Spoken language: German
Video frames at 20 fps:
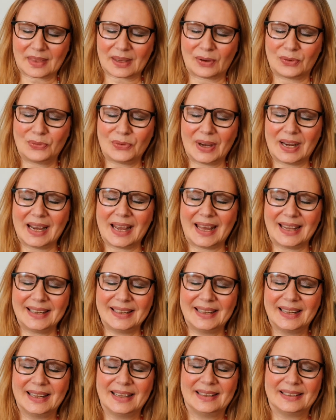Fang
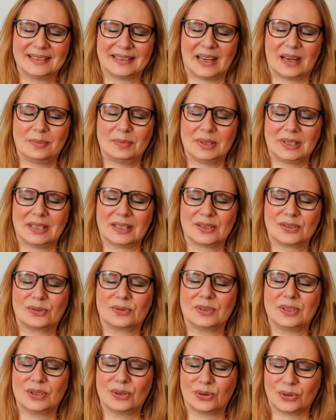an damit, dass du
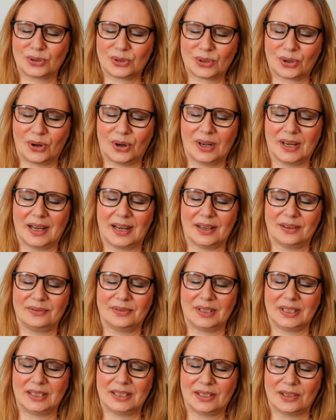die Kontrolle ein
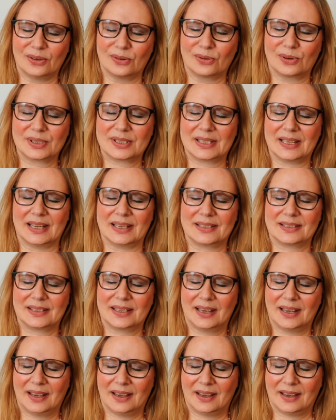wenig loslässt.
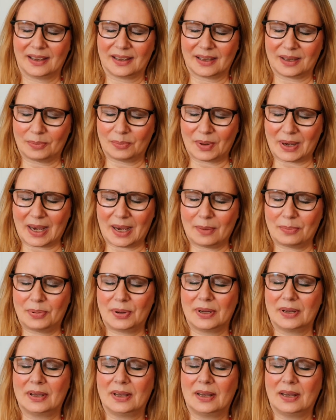Gib
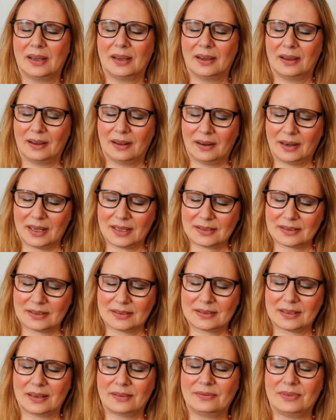ab, lass
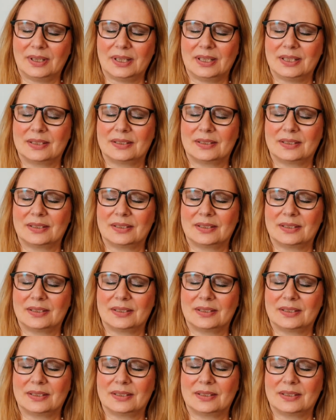es ein wenig